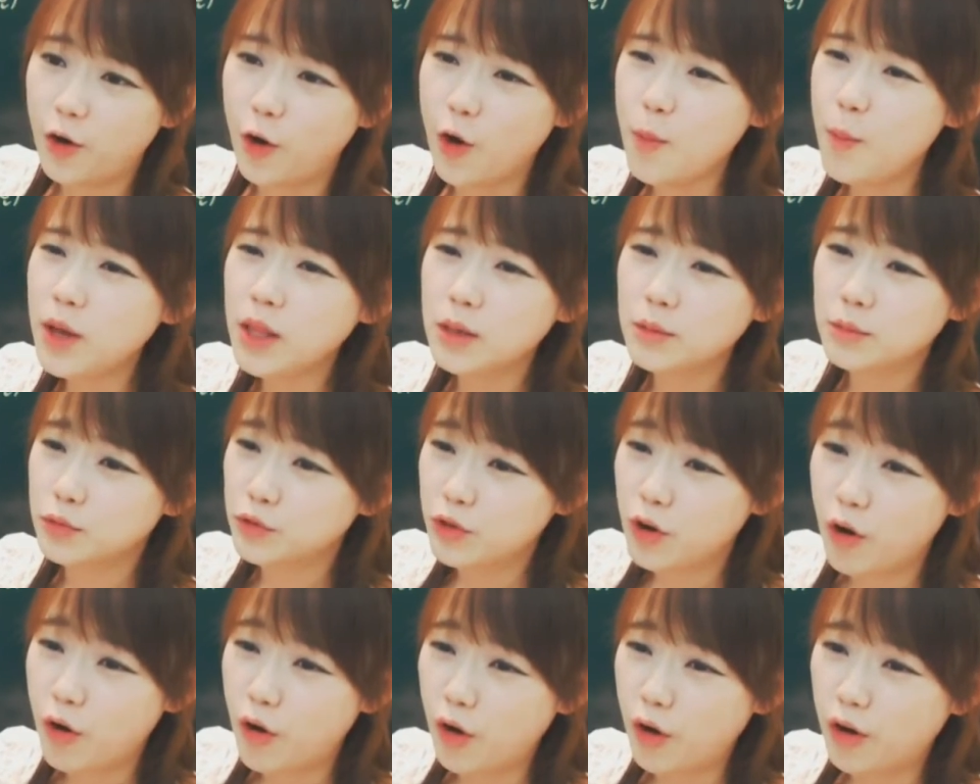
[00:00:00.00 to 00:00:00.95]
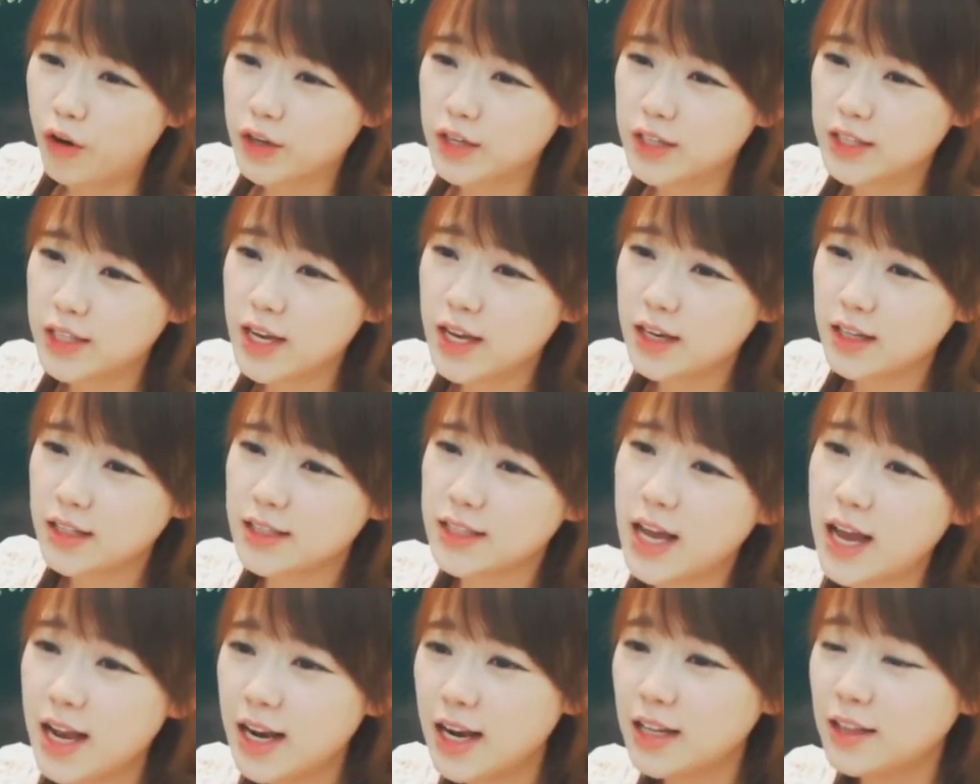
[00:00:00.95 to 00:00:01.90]
얼마나 무거워요. 이 쌀
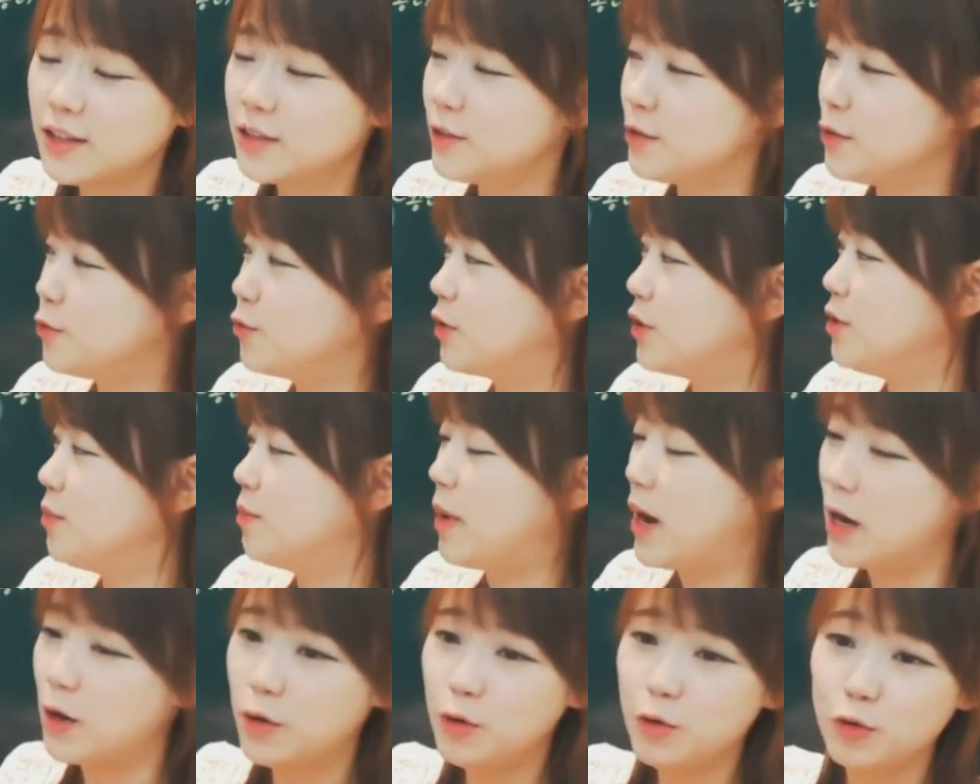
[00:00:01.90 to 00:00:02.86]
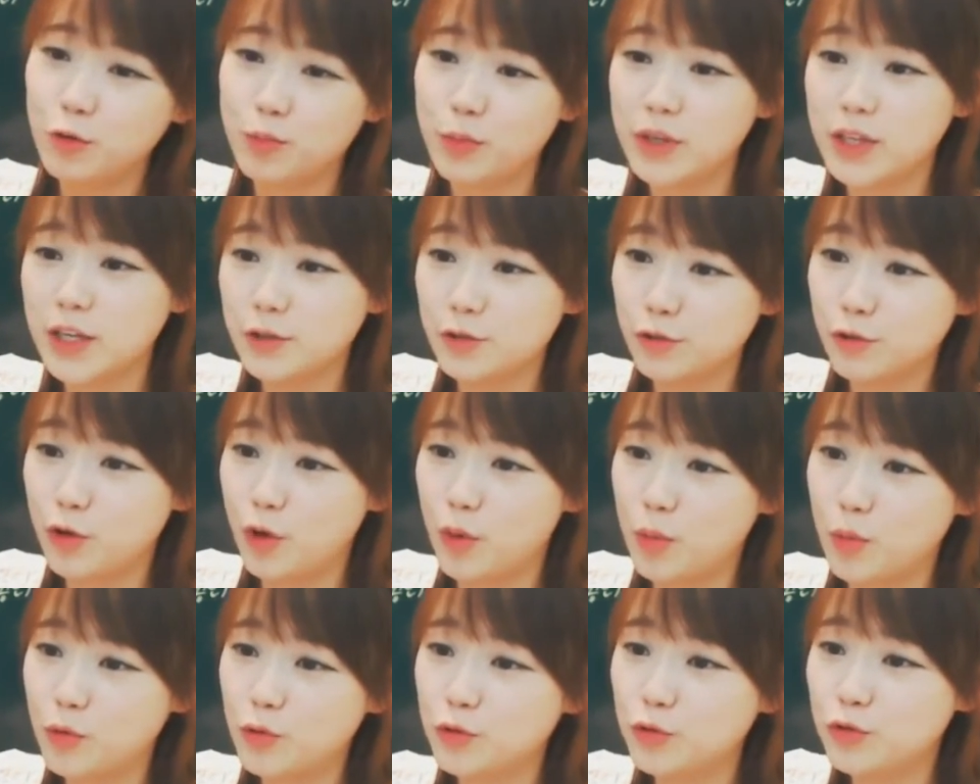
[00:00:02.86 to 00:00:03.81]
쌀 같은 경우에는 말로 운반할 수도
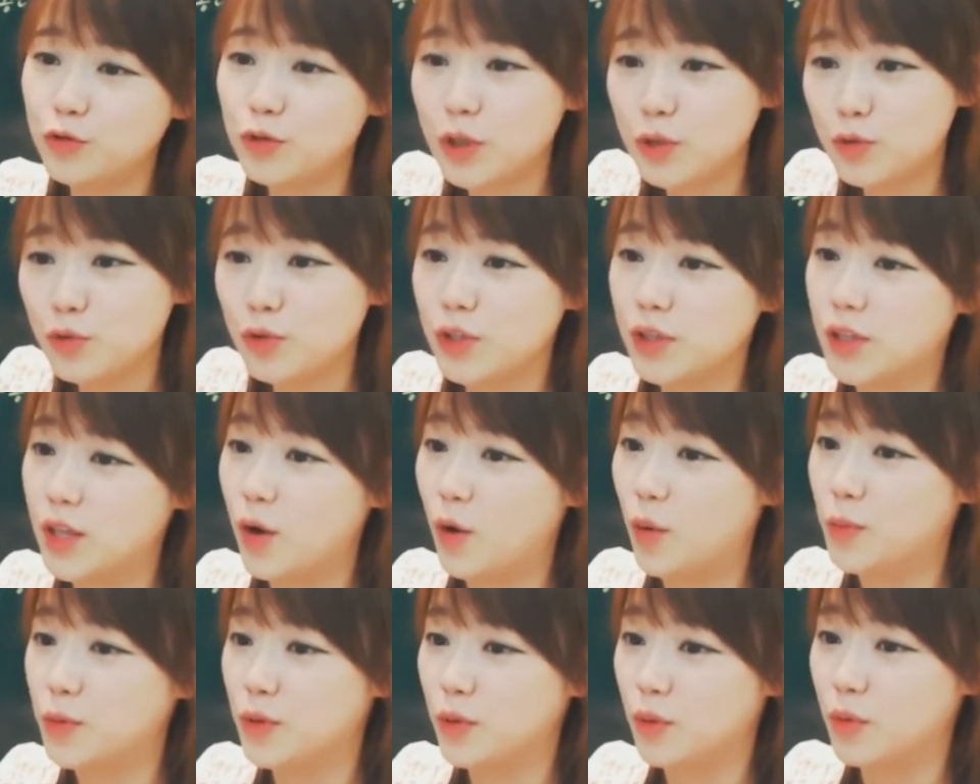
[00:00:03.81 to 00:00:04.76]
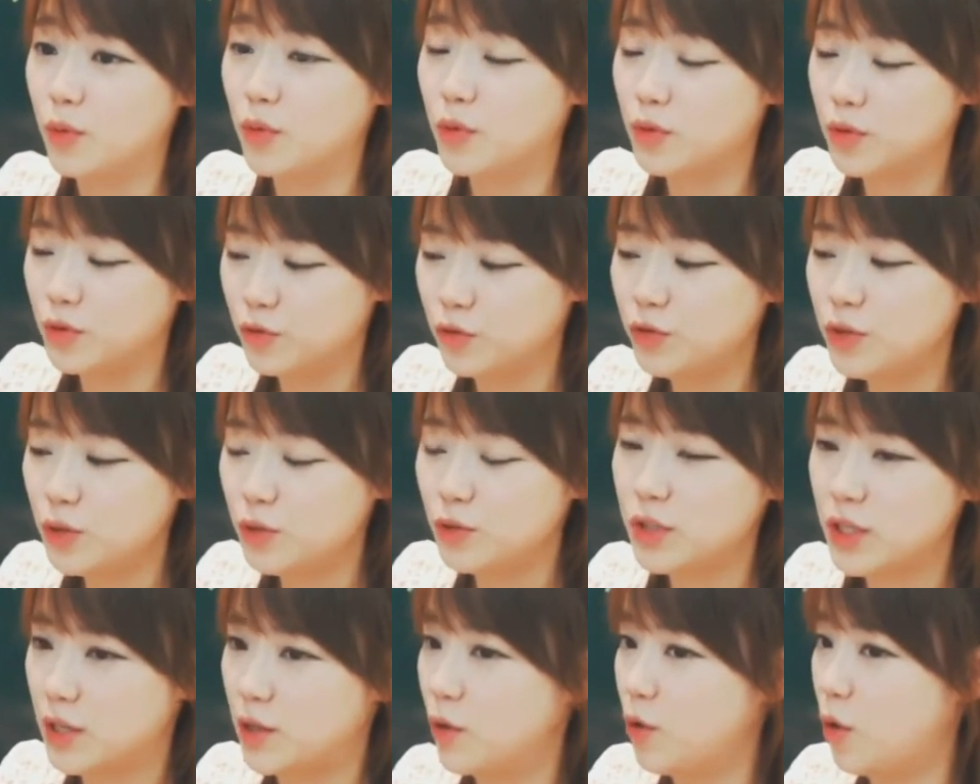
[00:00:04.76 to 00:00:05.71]
없고 수레도 이때 없었고 수레도
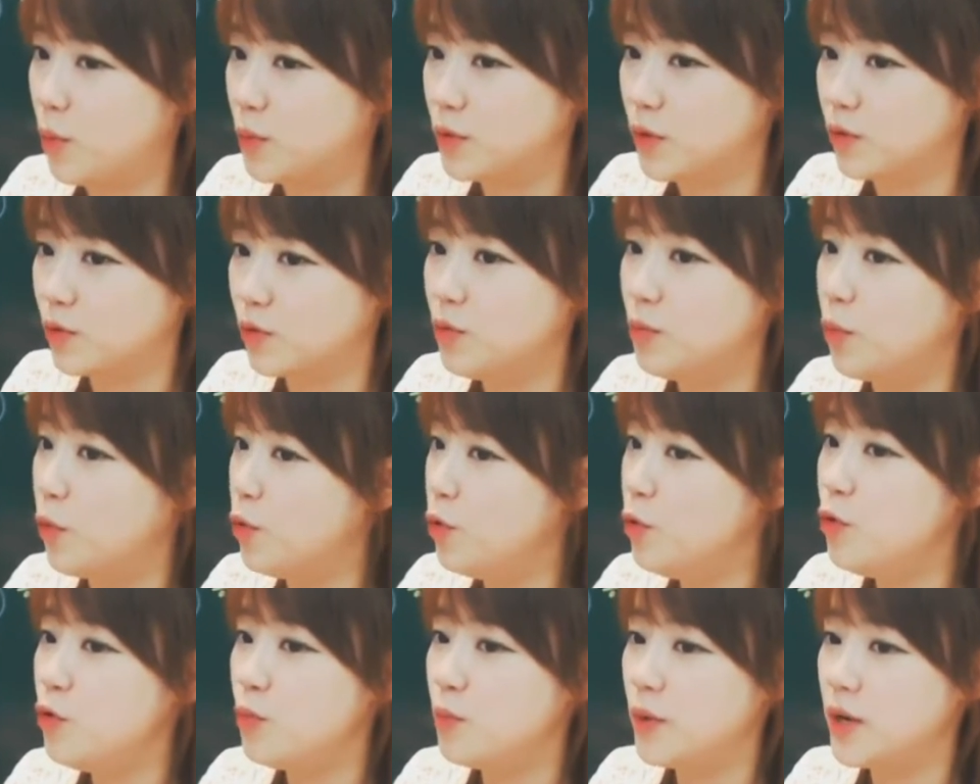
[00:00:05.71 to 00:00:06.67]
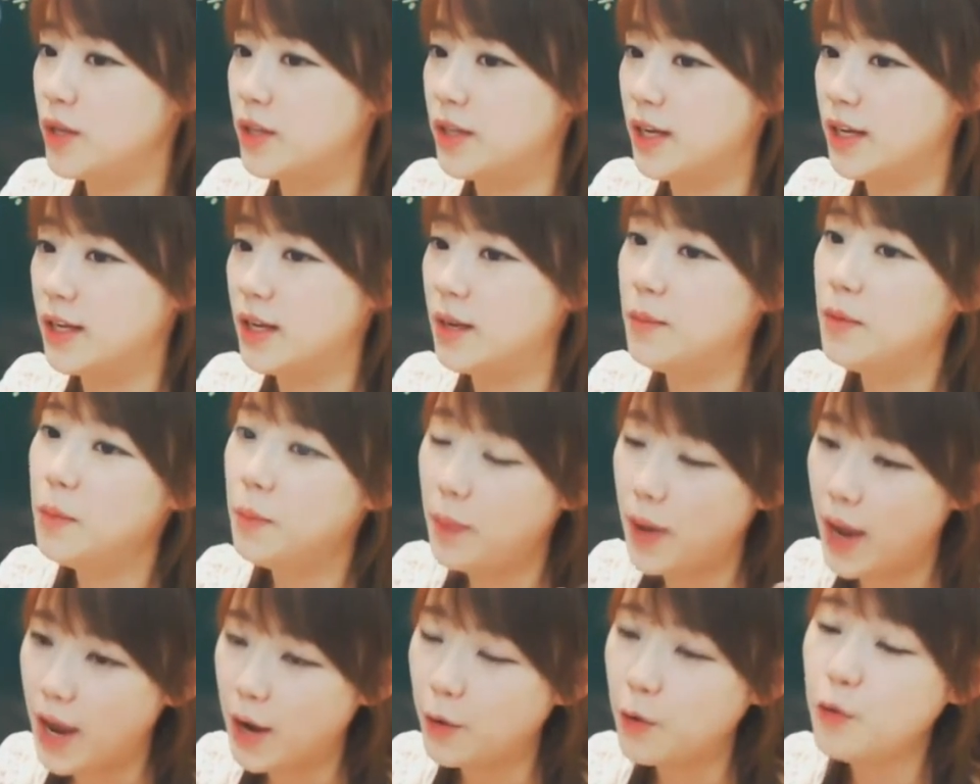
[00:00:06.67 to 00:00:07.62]
제대로 없었고 뭘로 운반을 했냐면
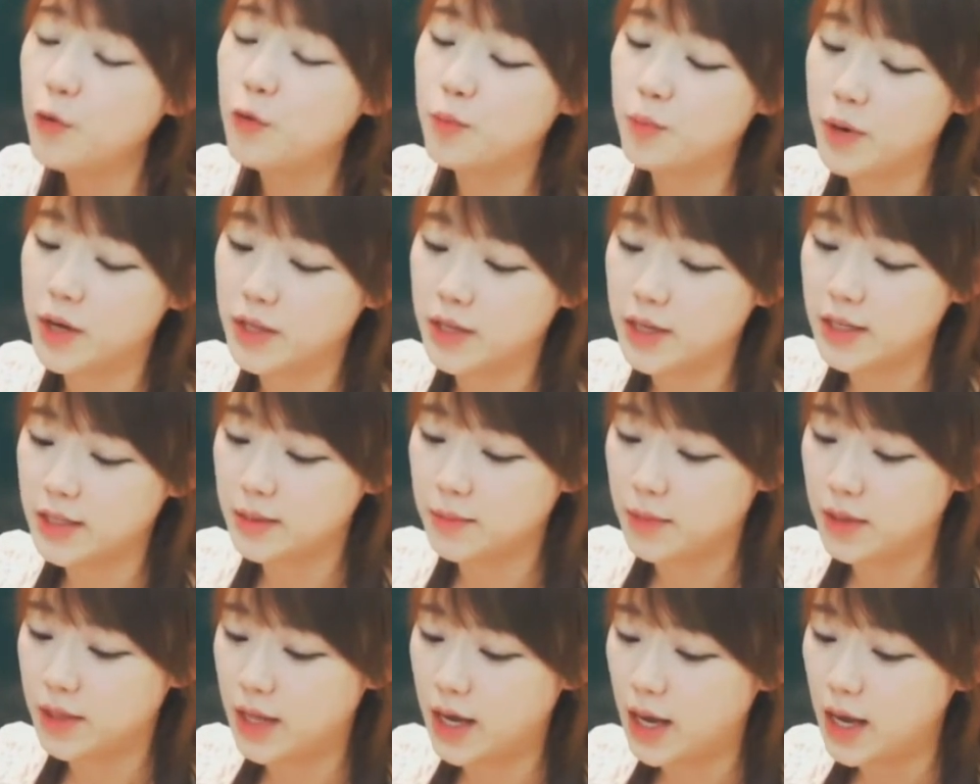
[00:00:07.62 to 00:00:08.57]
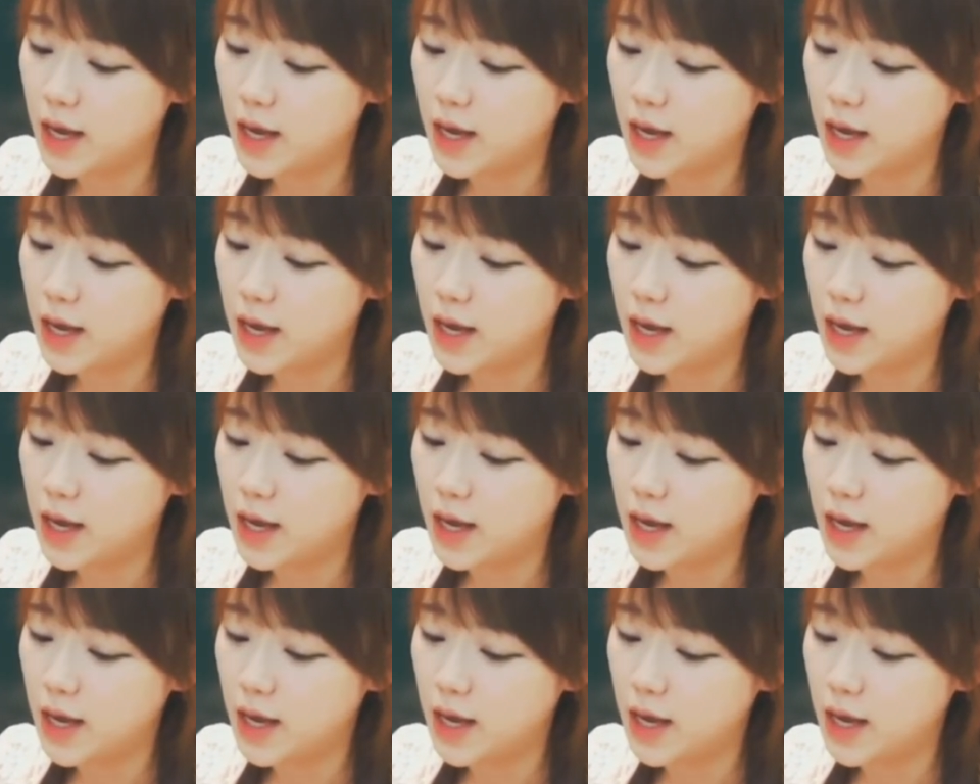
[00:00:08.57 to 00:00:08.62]
배로 운반을 했습니다.